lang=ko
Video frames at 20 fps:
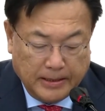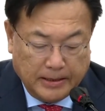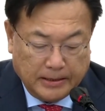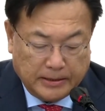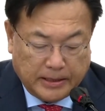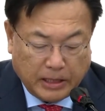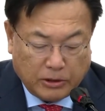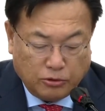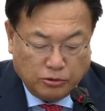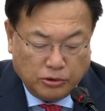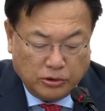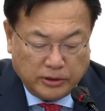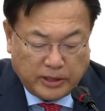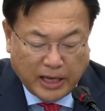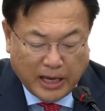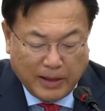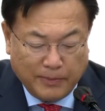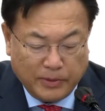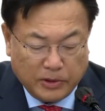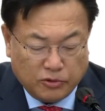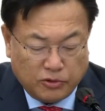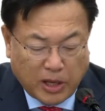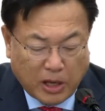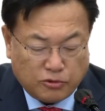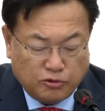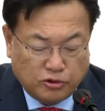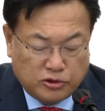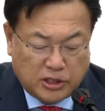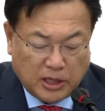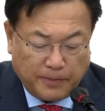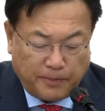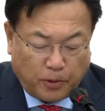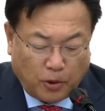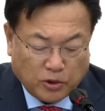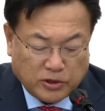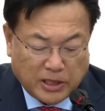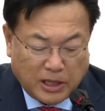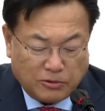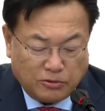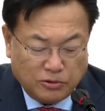대구는 대한민국의 국채
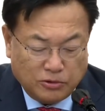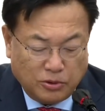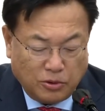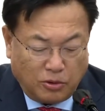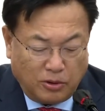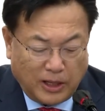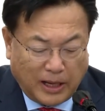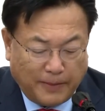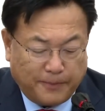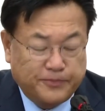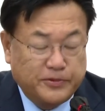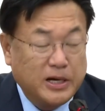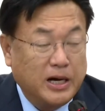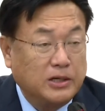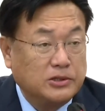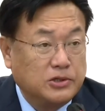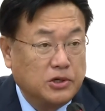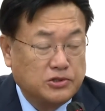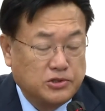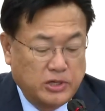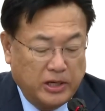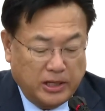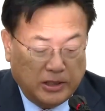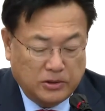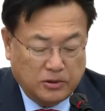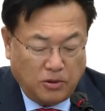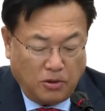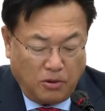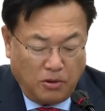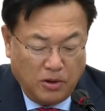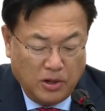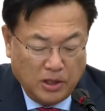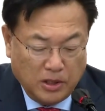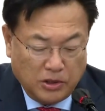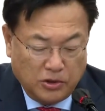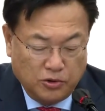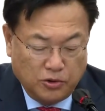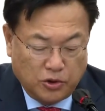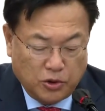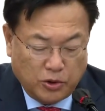보상 운동을 앞장서서 했고
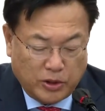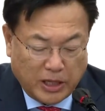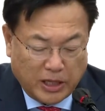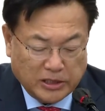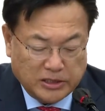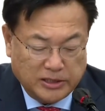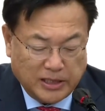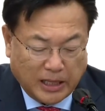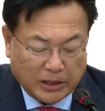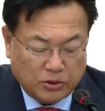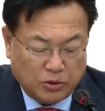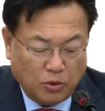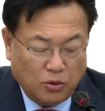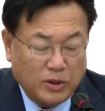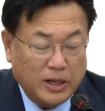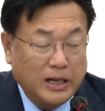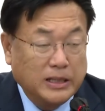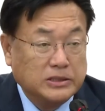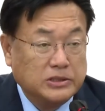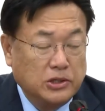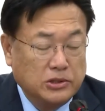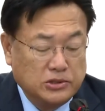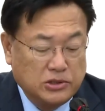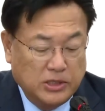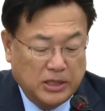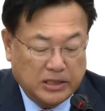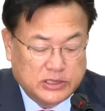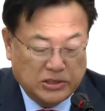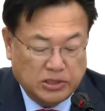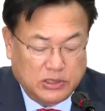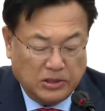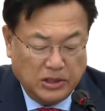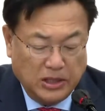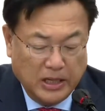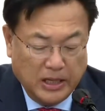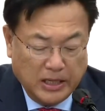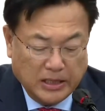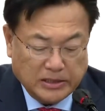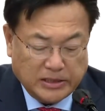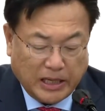6.25 당시 낙동강 전선에서
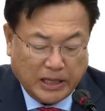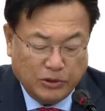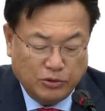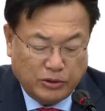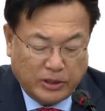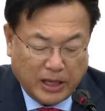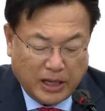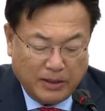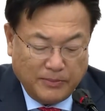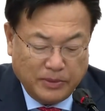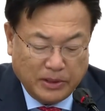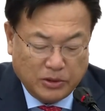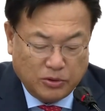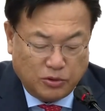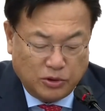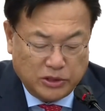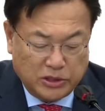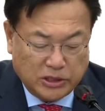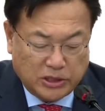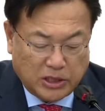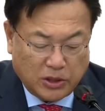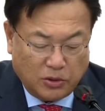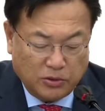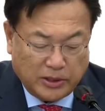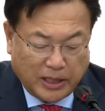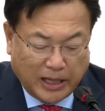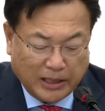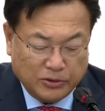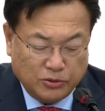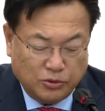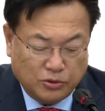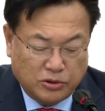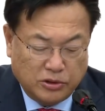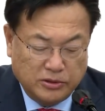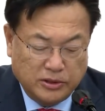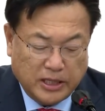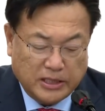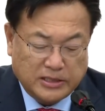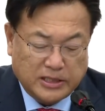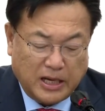자유 대한민국을 지켜온 한국
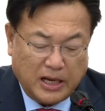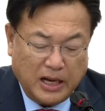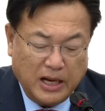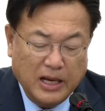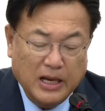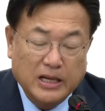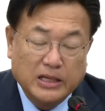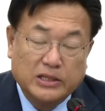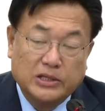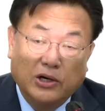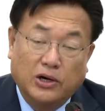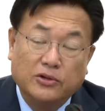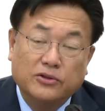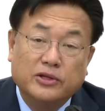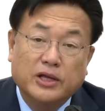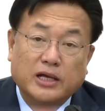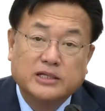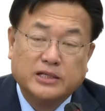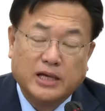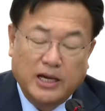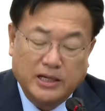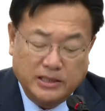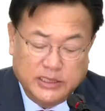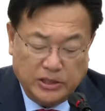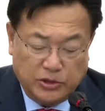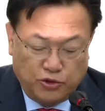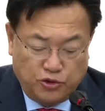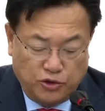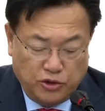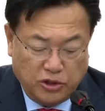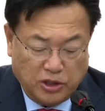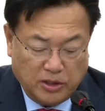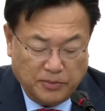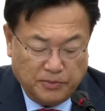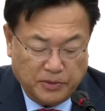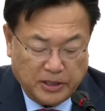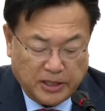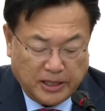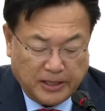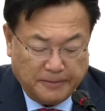근대사 현대사의
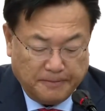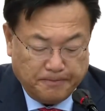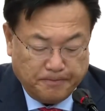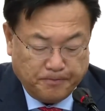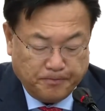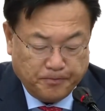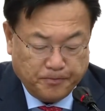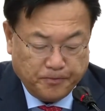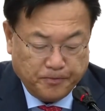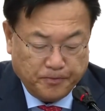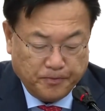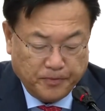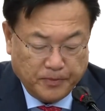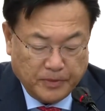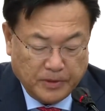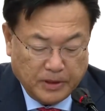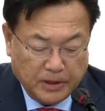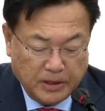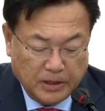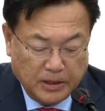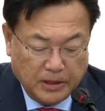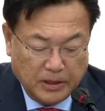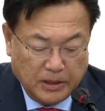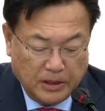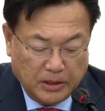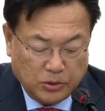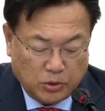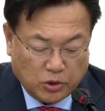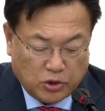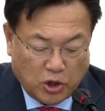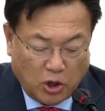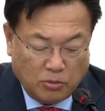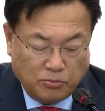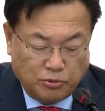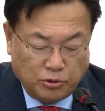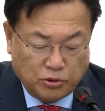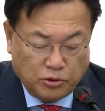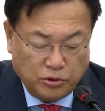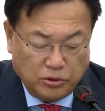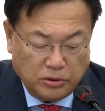주역입니다. 또
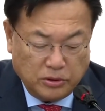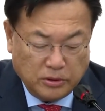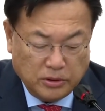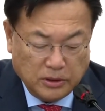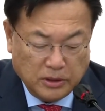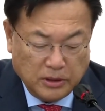경북은